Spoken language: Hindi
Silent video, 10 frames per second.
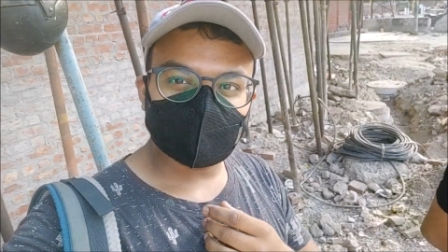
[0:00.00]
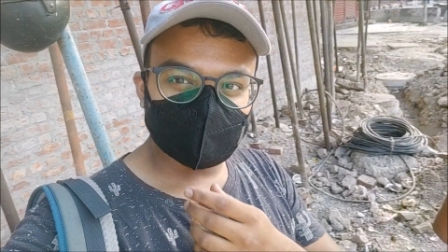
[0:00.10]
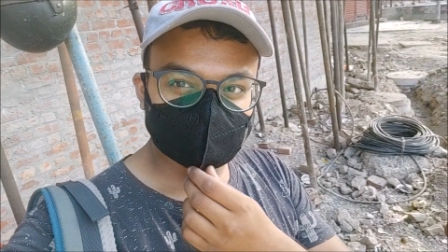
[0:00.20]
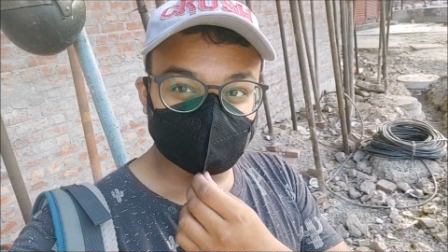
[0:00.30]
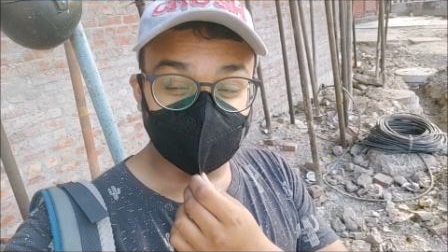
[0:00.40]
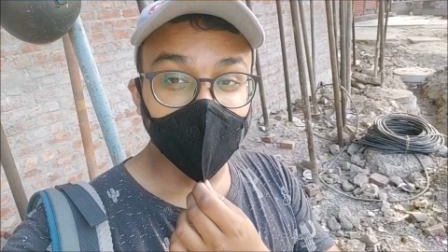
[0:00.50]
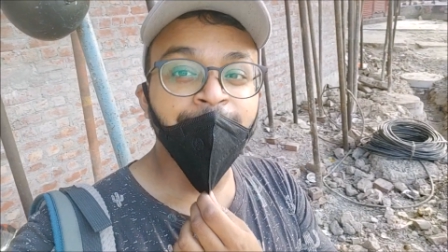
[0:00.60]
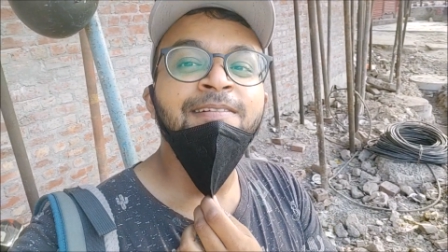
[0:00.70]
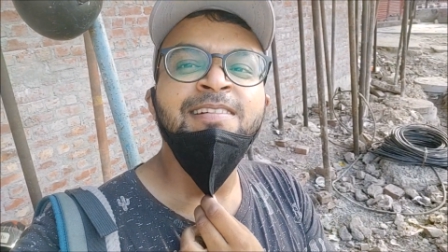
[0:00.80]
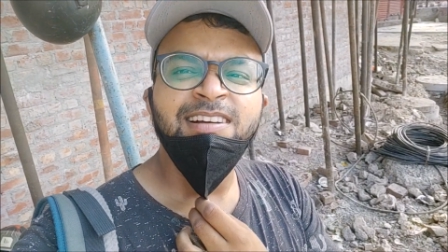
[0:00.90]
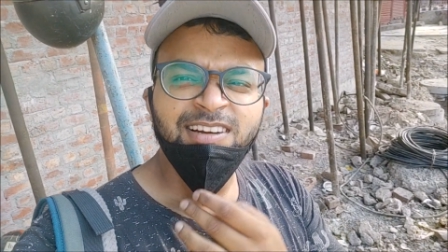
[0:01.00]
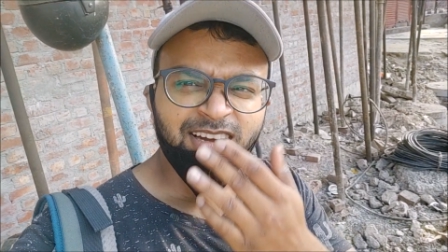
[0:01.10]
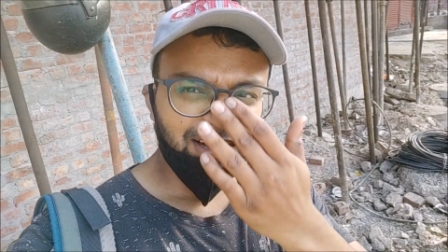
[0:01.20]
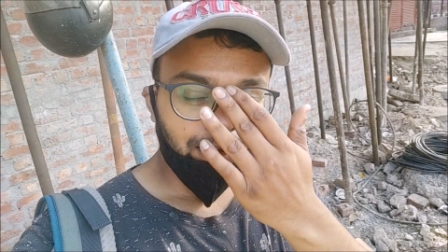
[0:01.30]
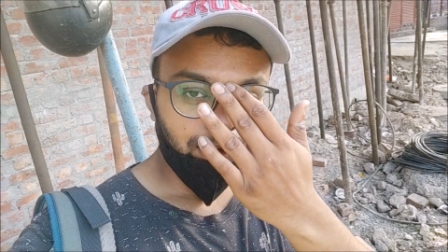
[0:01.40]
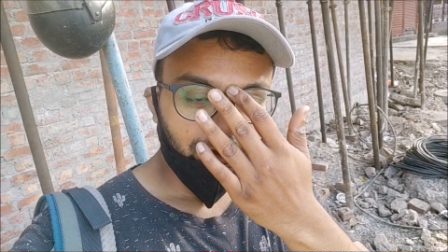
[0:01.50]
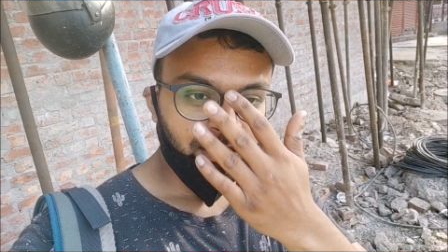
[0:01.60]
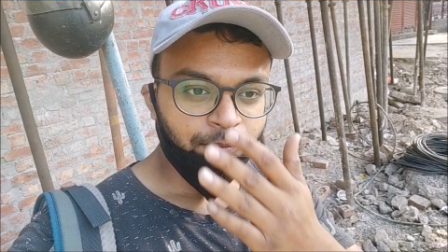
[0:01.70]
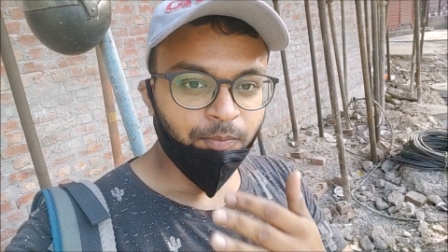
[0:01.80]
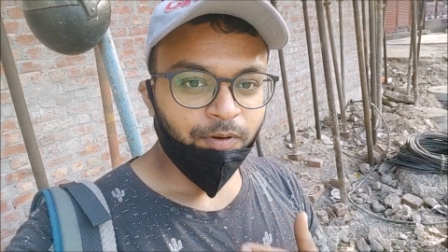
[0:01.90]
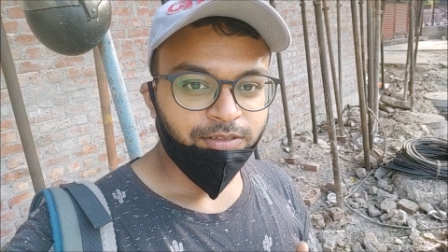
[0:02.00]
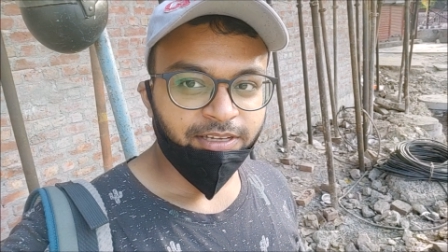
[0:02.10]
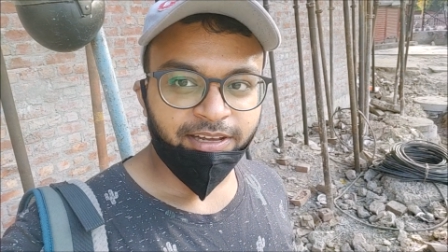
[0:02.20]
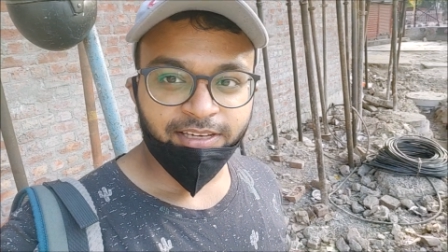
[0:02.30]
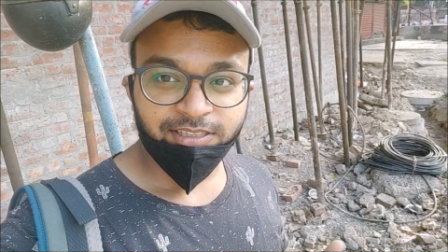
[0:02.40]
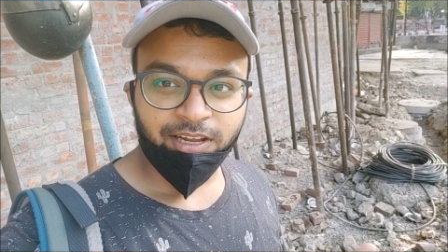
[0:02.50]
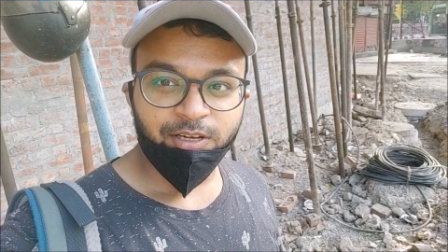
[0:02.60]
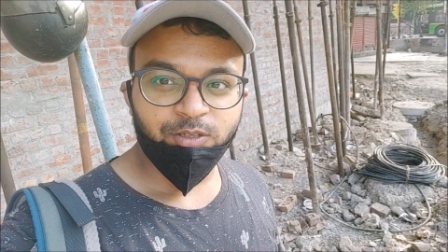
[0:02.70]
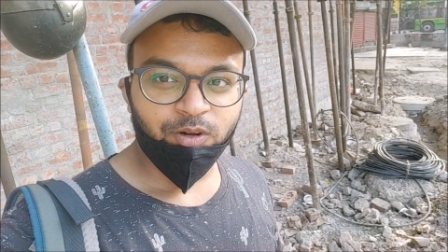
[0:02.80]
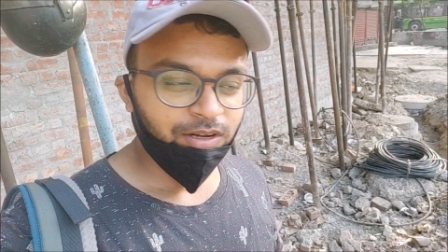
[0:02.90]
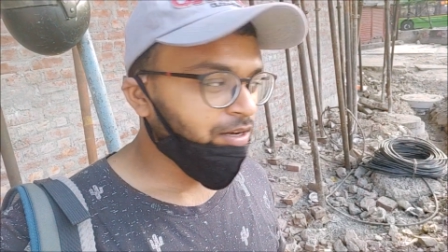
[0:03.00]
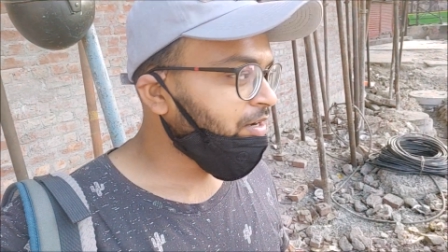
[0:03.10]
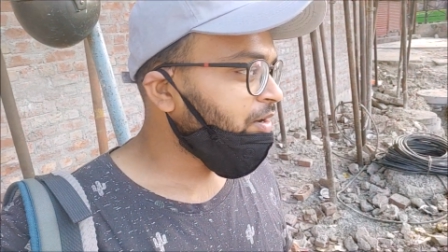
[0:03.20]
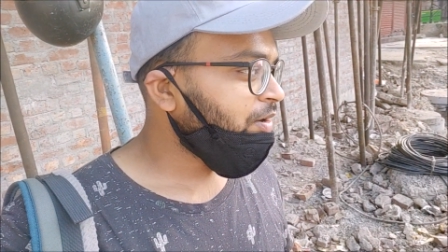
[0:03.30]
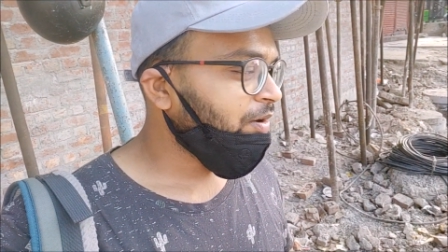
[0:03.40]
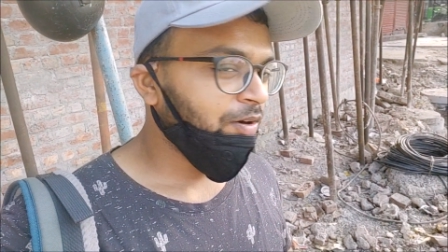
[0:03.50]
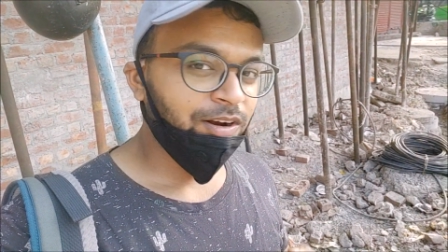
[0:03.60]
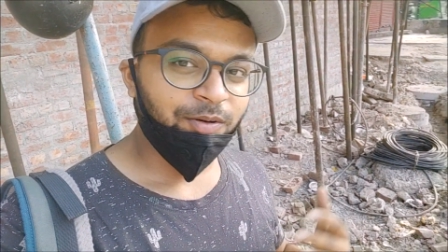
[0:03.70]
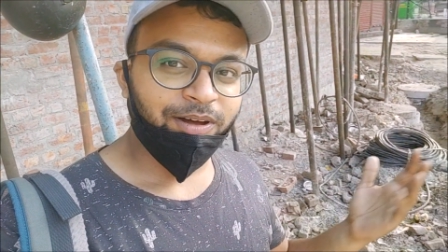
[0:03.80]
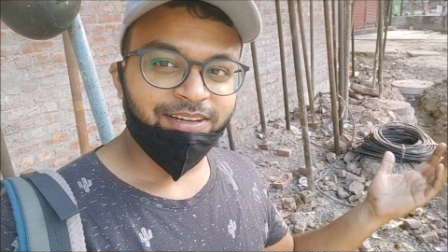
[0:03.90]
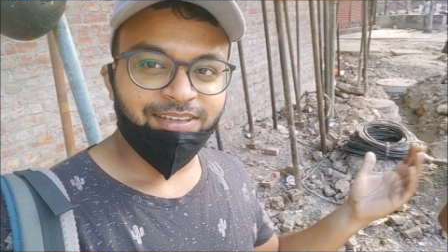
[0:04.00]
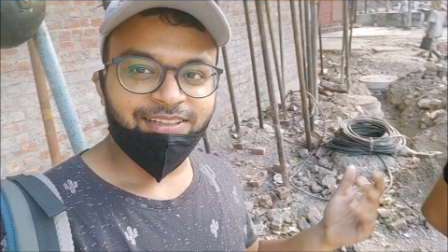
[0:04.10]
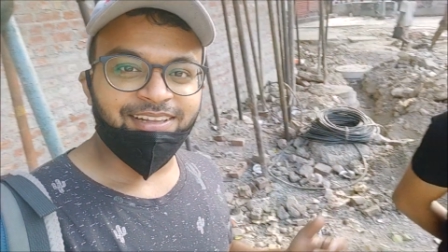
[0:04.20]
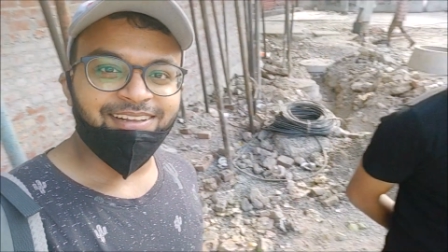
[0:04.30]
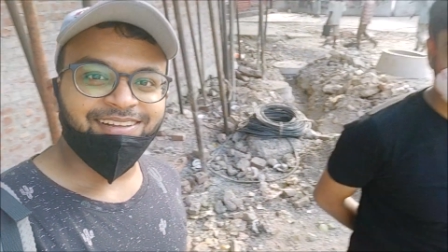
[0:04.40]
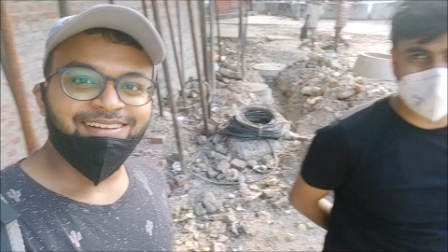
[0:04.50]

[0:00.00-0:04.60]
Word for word: हेलो जी हम पहुंच गए हैं चांदनी चौक और हमारे साथ है